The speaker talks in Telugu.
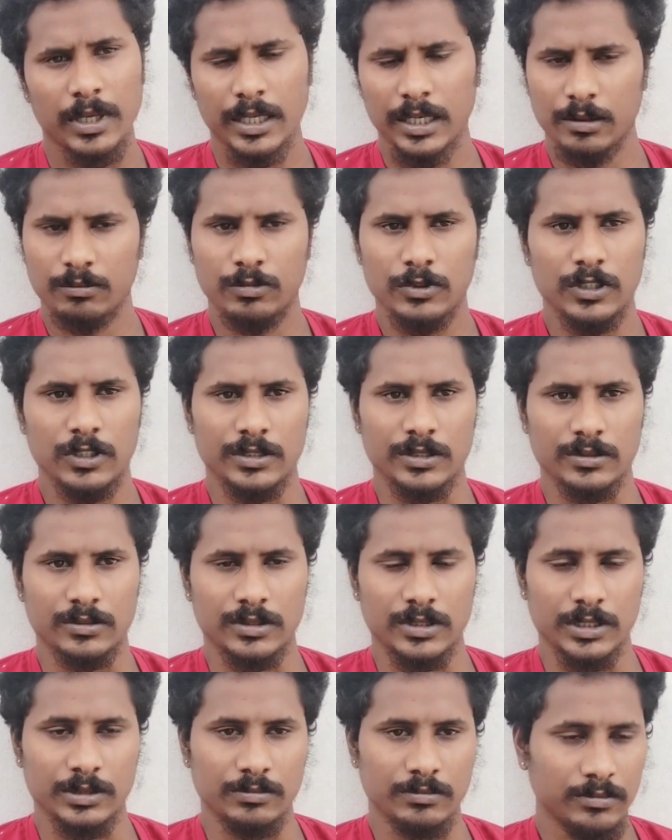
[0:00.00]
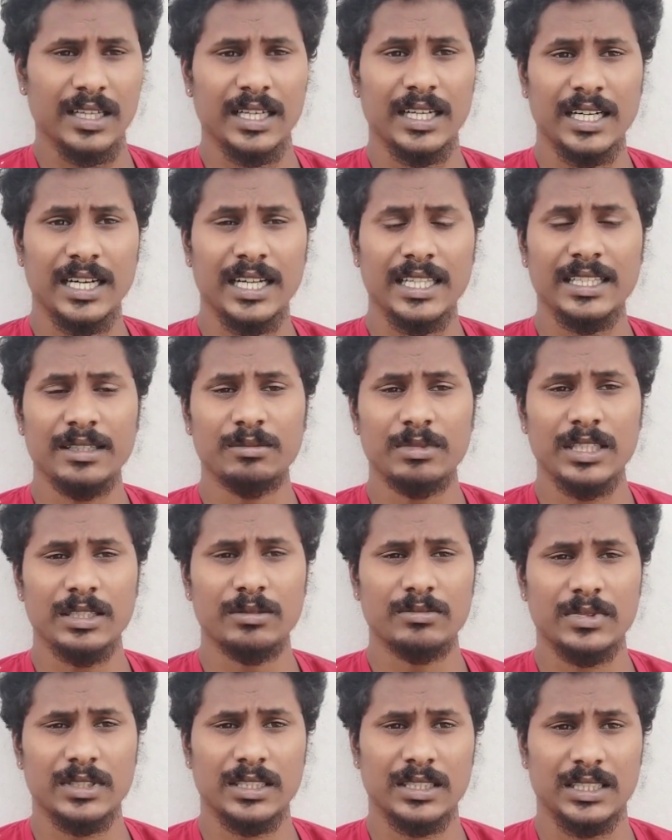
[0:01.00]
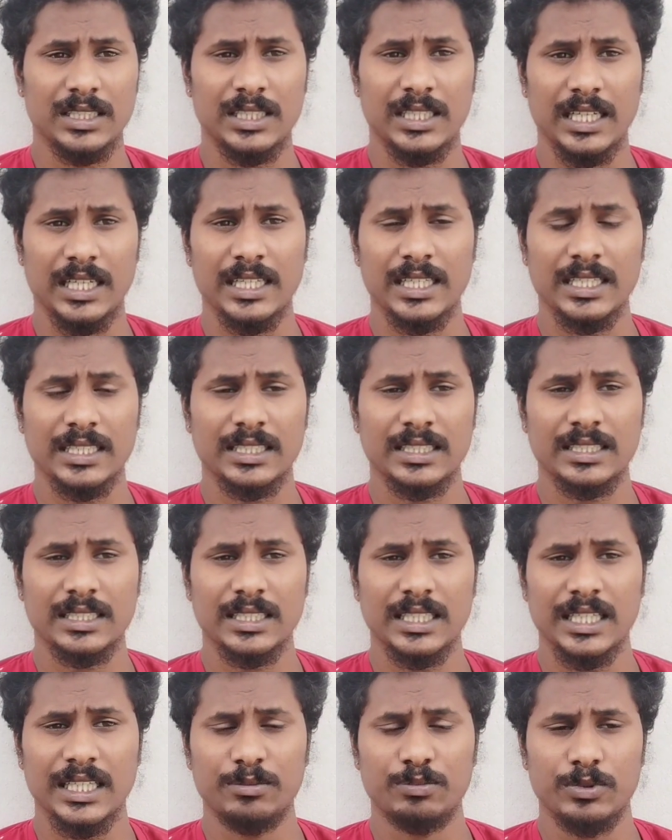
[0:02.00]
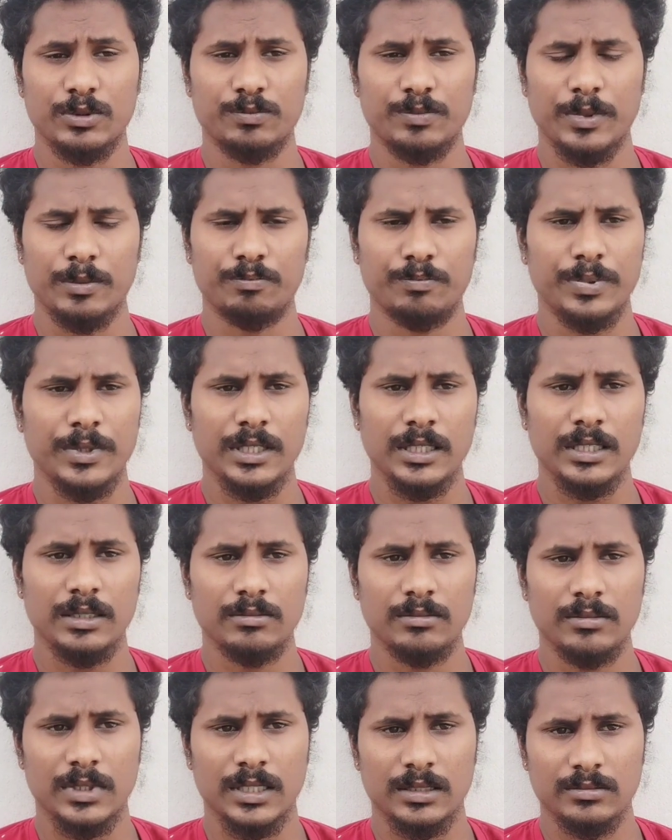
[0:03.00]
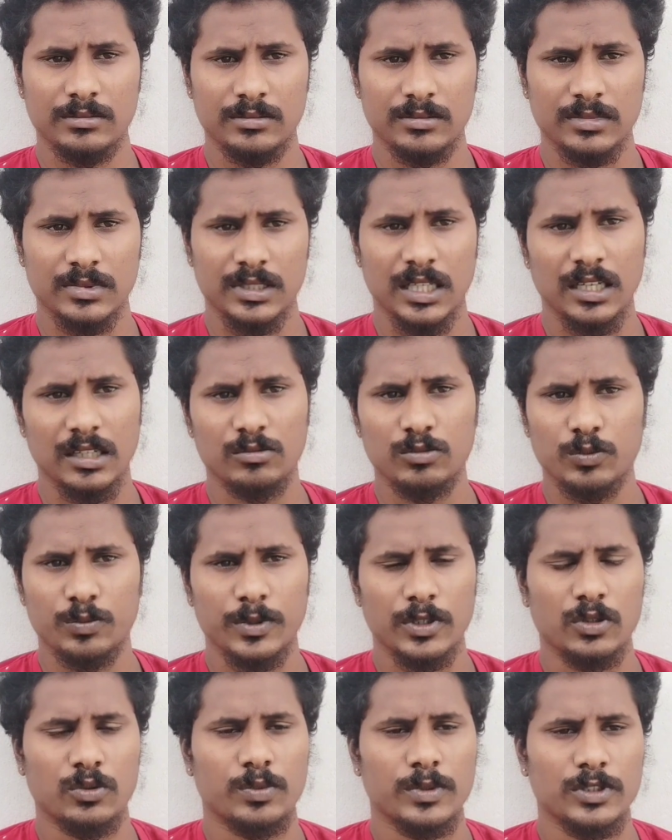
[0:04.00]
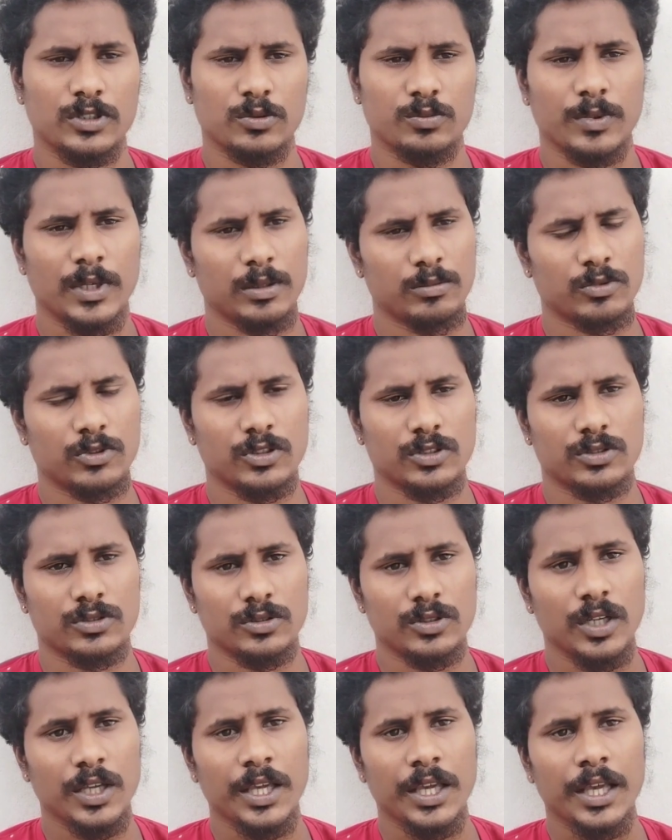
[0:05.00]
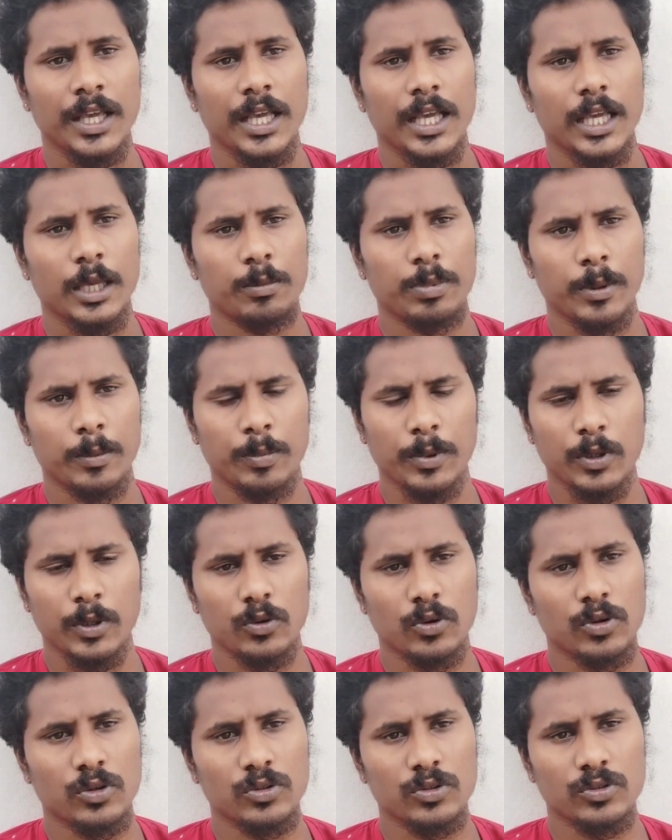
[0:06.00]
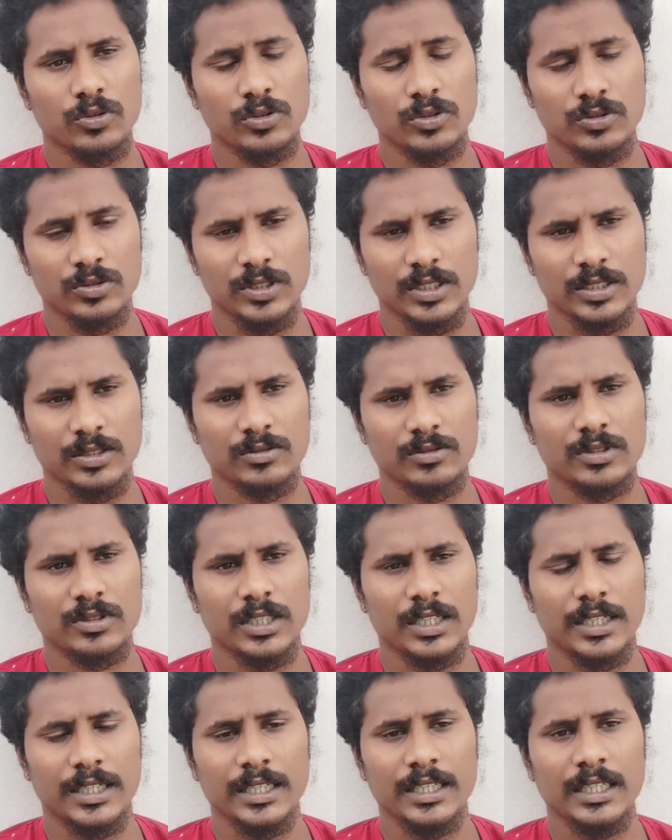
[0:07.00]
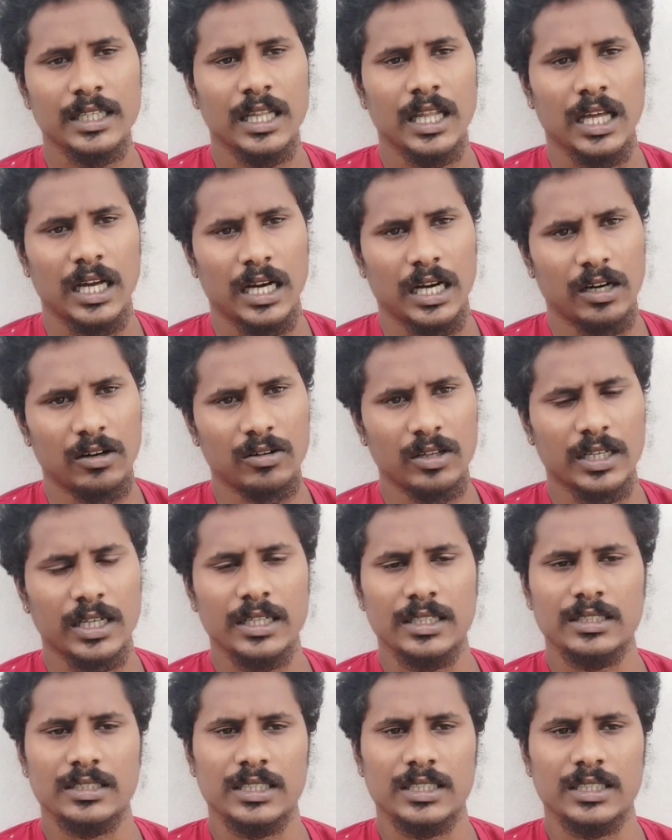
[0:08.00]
మనం డబ్బులు తీసుకుంటాం అదే మనం డైరెక్ట్గా ఇప్పుడు పిప్పి మనం కిలోకి ముప్పై రూపాయల చొప్పున అమ్ముకోవచ్చు ఈ పిప్పి ఓలు యూజ్ చేసుకుంటారంటే ఆవులకు